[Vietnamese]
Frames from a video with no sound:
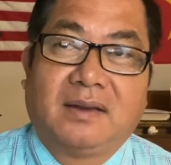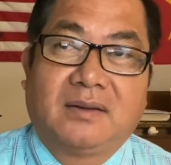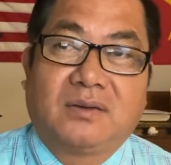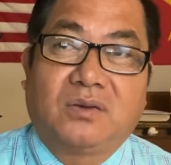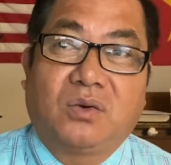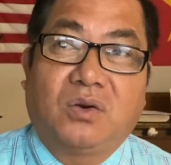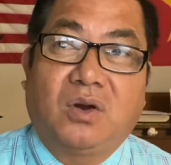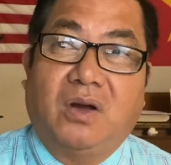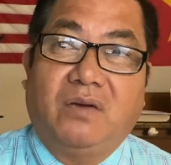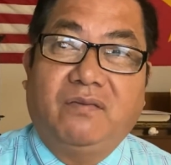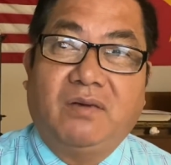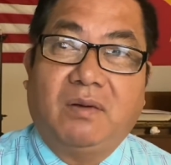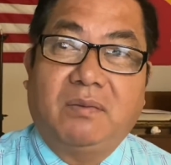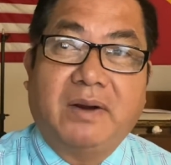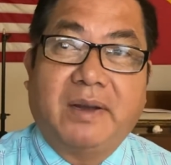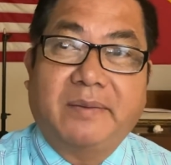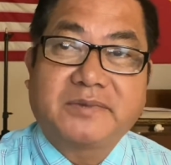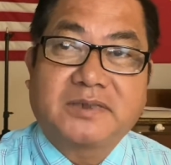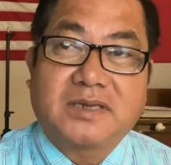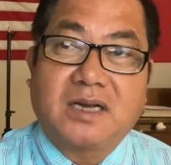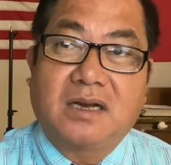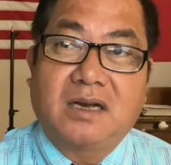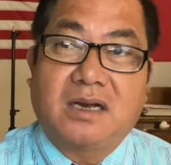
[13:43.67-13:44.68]
tôi nói với ông
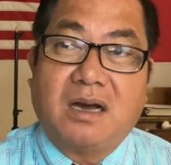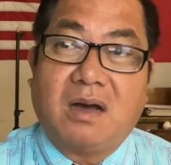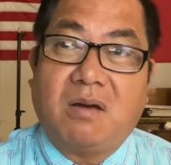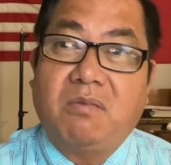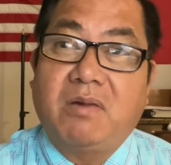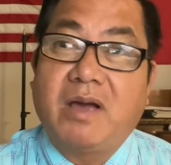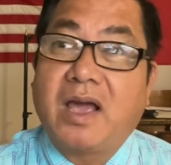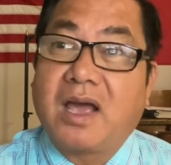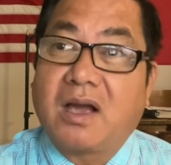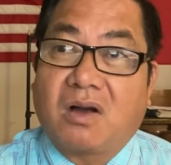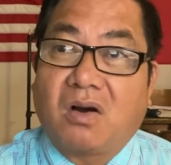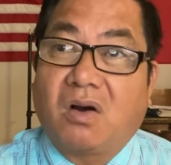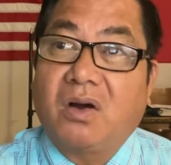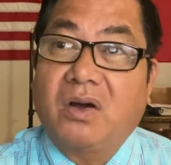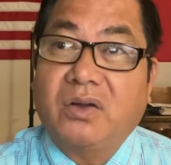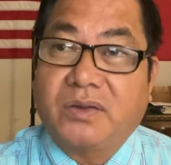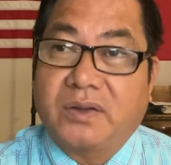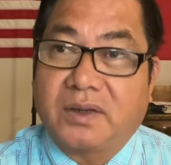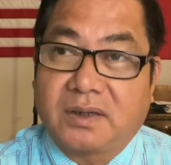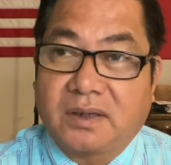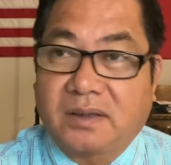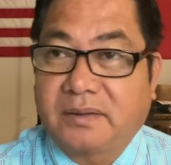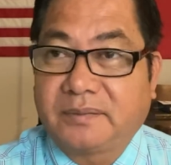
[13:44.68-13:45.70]
nam sơn không hề có cái
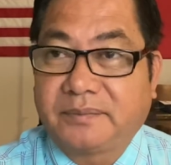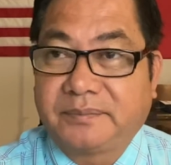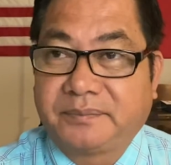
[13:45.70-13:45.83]
chuyện đó